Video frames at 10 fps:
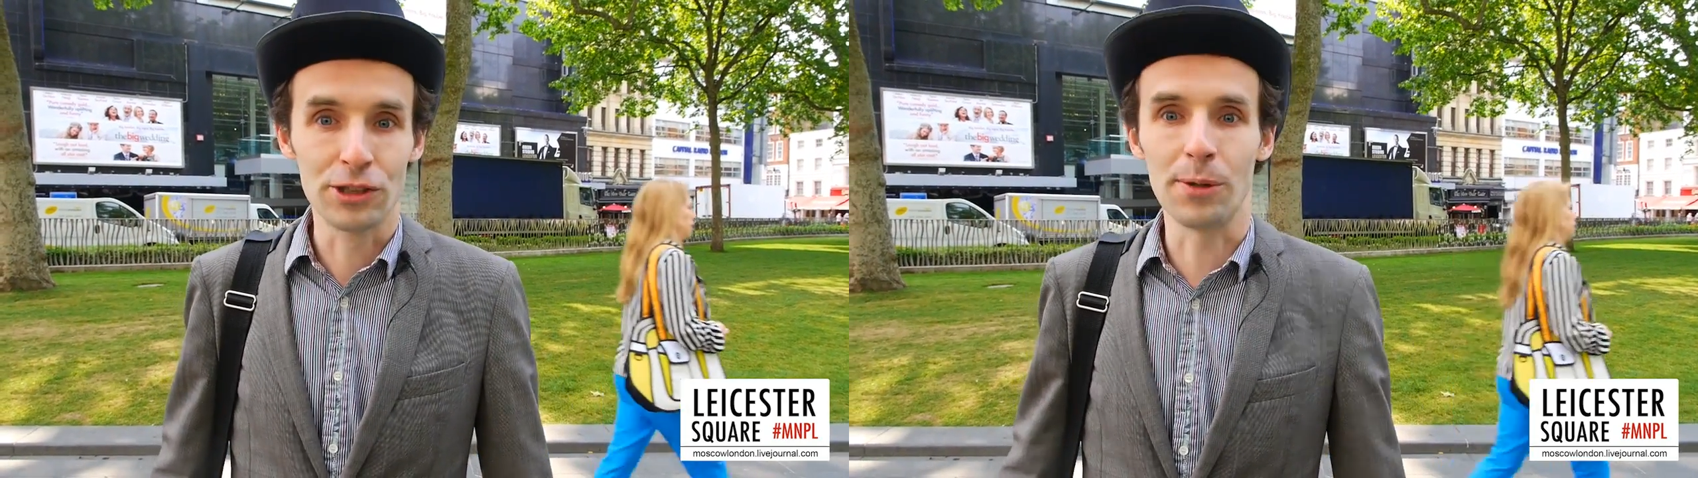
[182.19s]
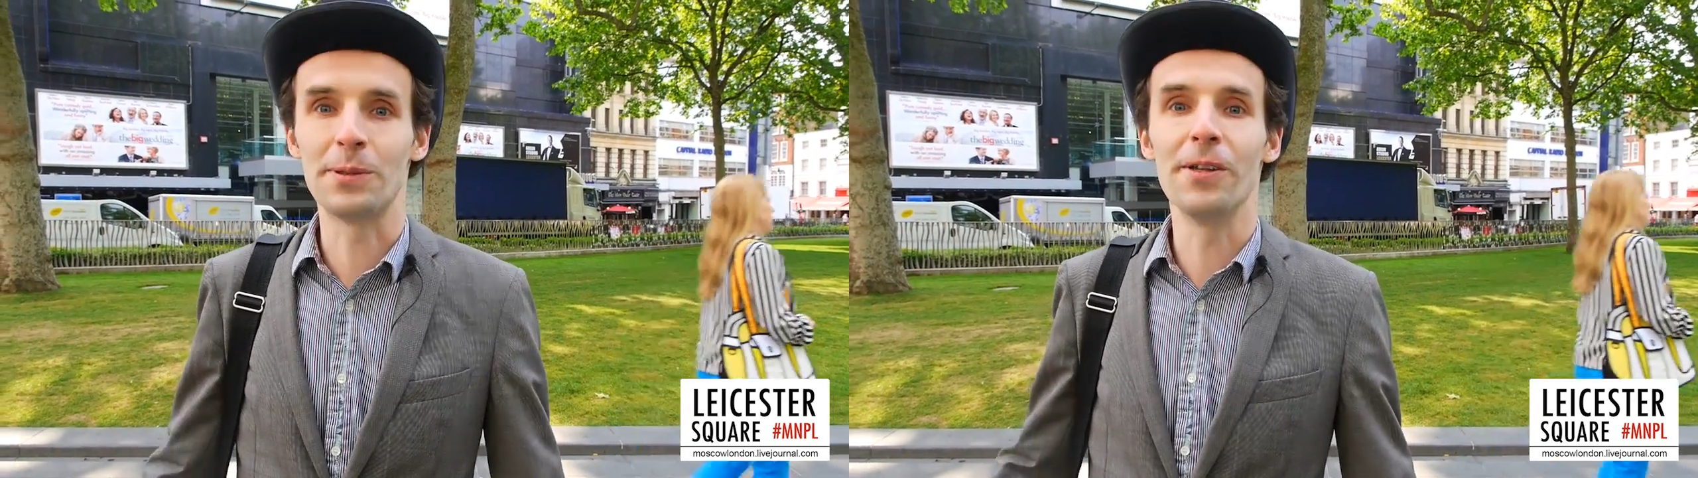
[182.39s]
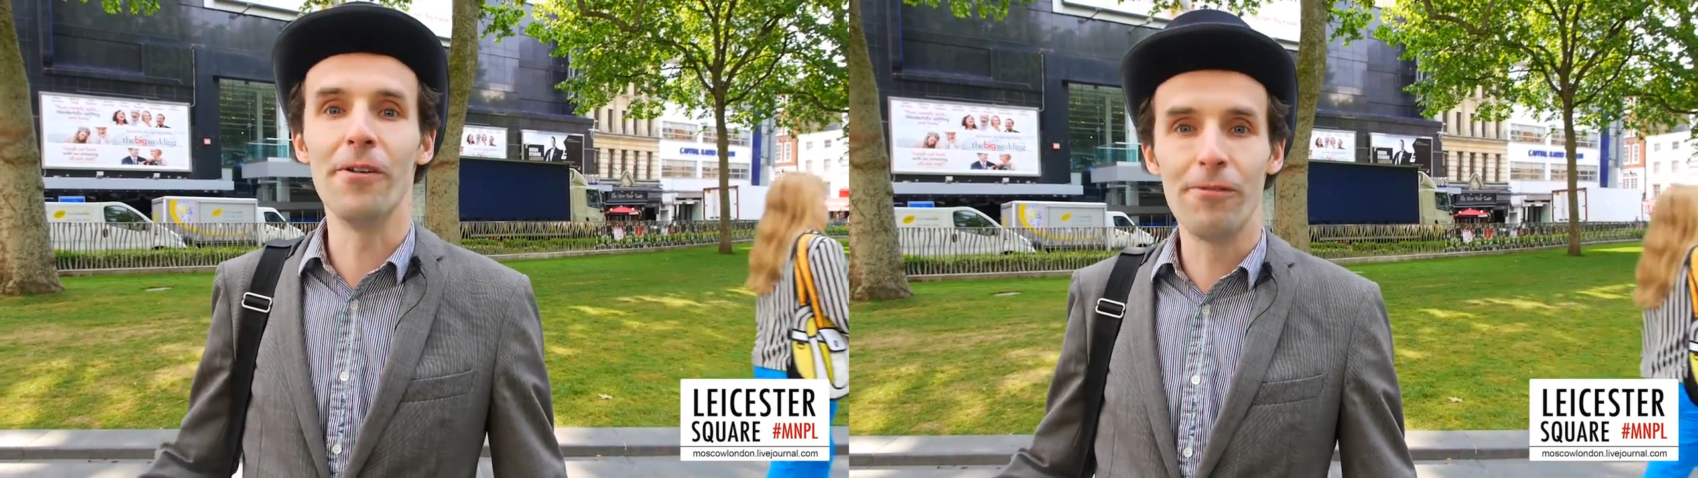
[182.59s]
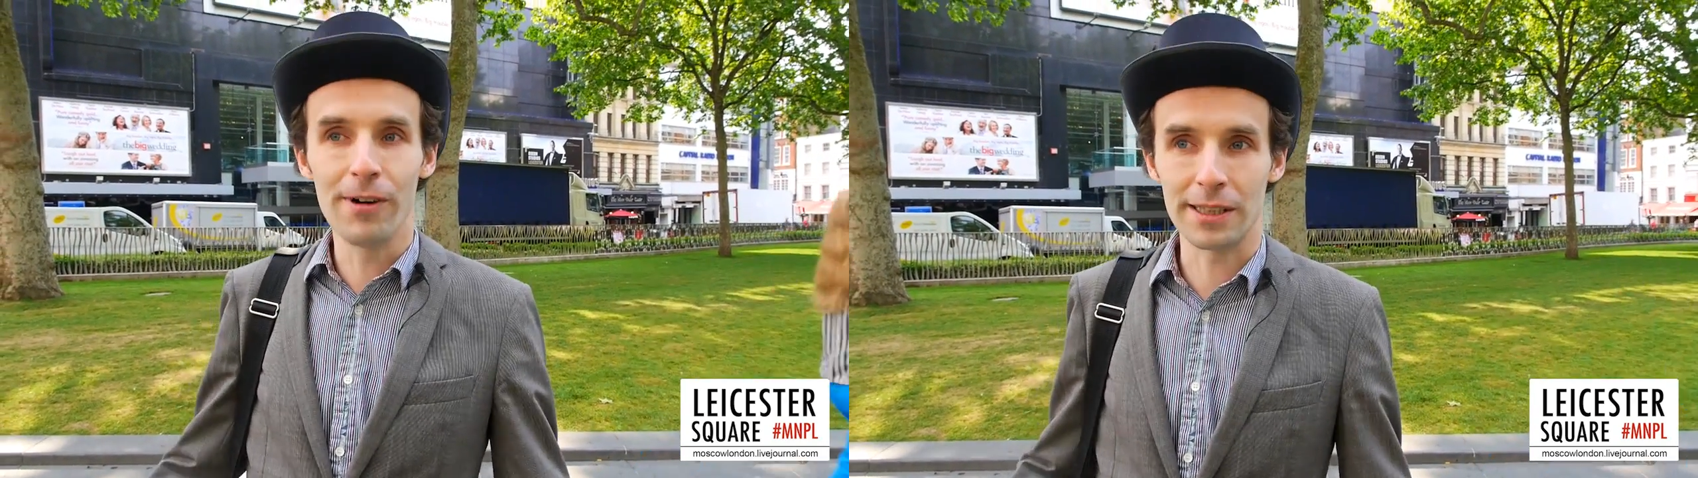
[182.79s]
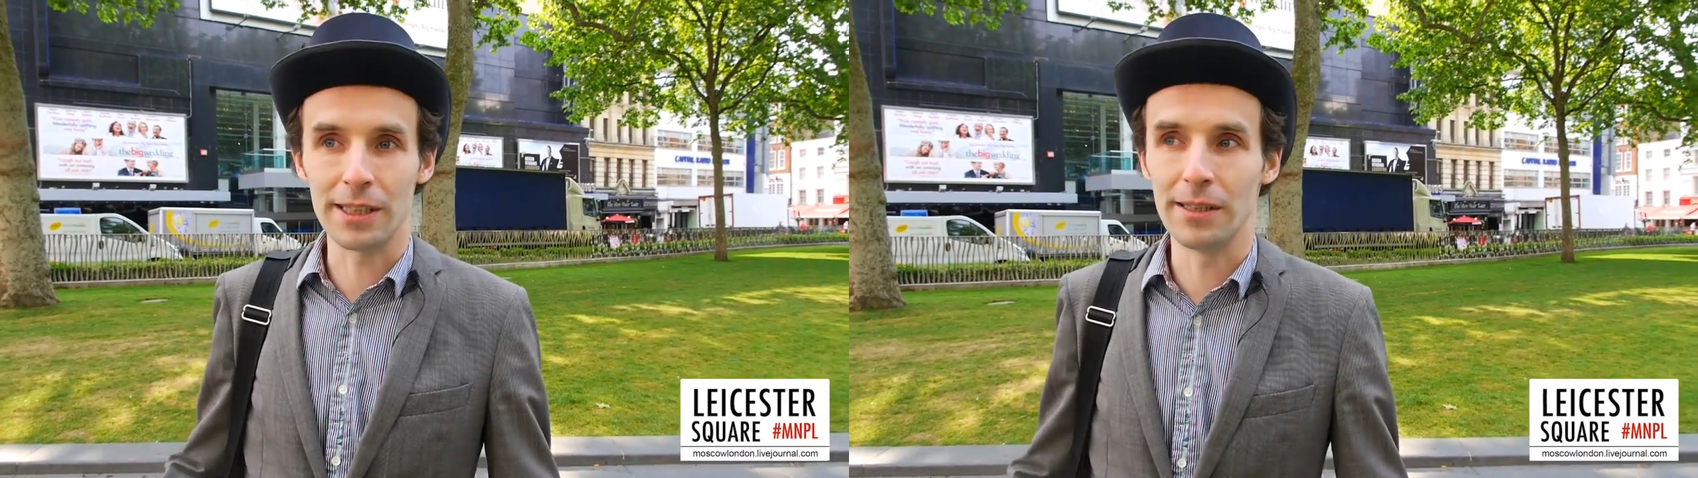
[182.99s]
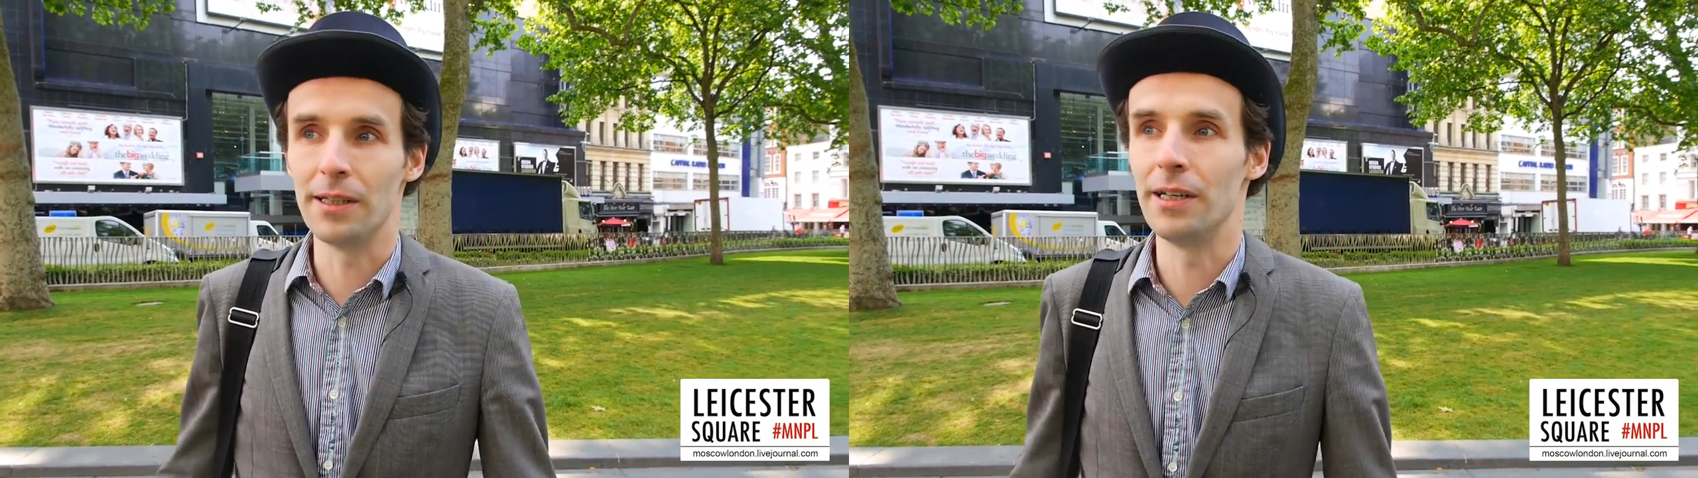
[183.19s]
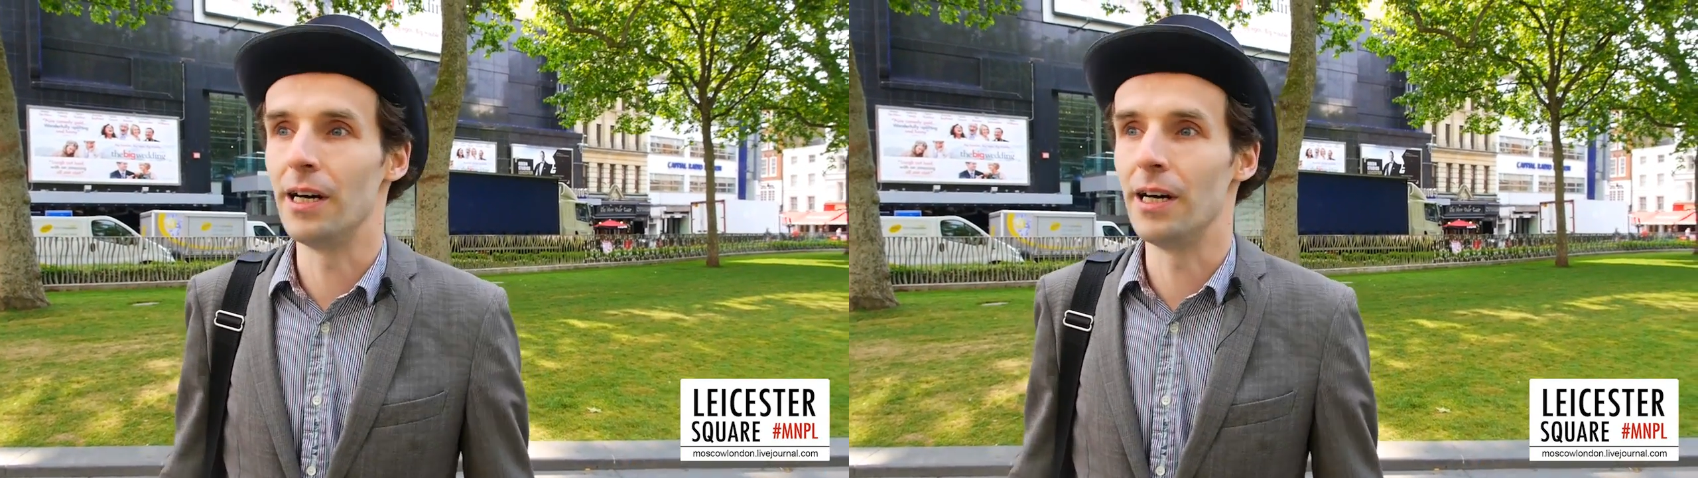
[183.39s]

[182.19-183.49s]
Собственно, в, это,